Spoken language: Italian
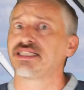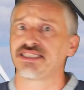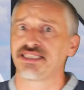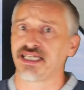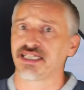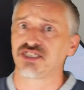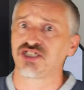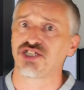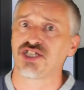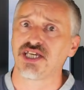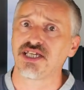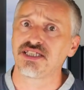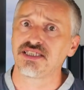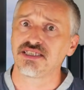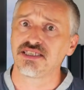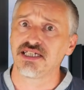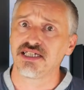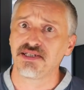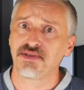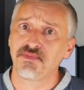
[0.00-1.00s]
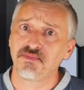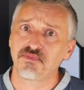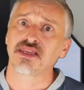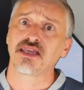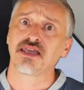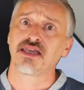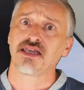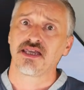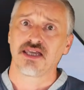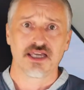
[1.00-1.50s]
che si accende
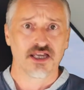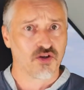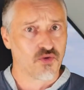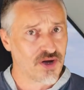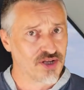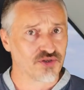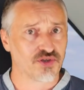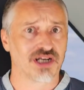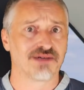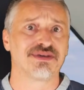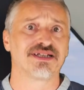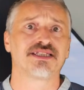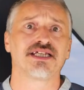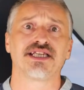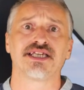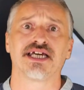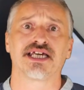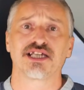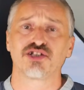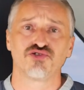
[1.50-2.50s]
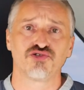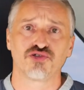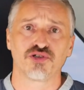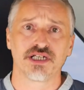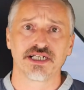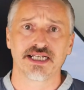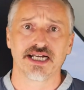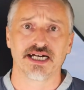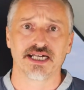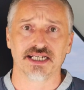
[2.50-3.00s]
quando la batteria ha raggiunto
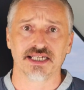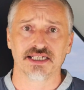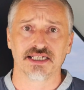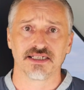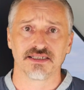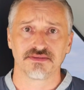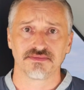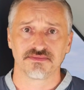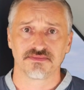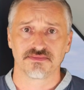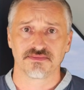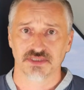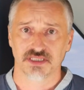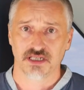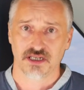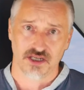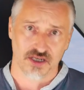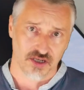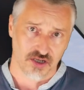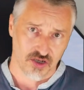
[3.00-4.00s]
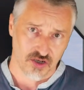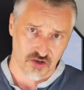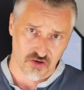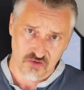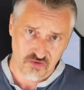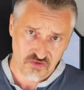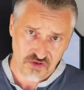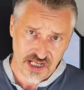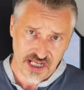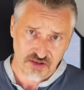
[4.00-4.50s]
la carica.
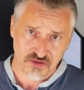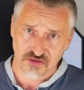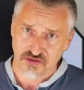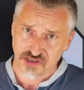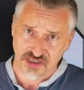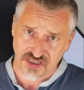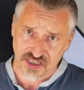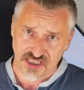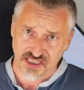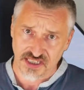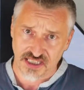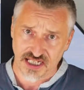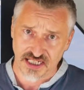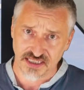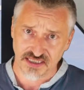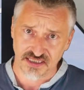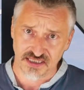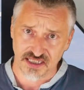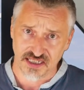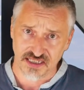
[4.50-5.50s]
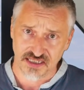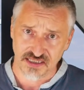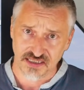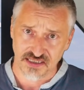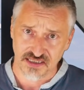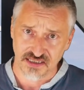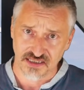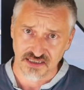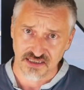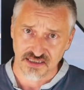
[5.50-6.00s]
1,70 euro
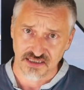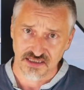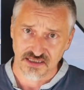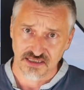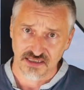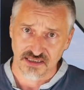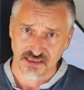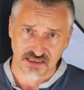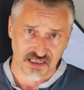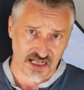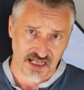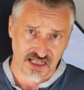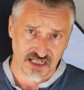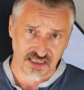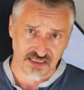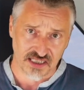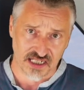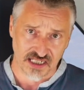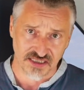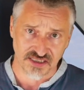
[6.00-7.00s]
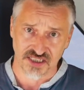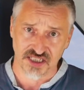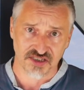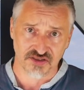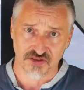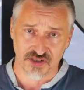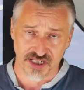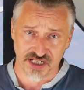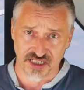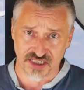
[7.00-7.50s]
tra
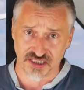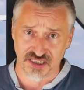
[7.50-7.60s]
transistor e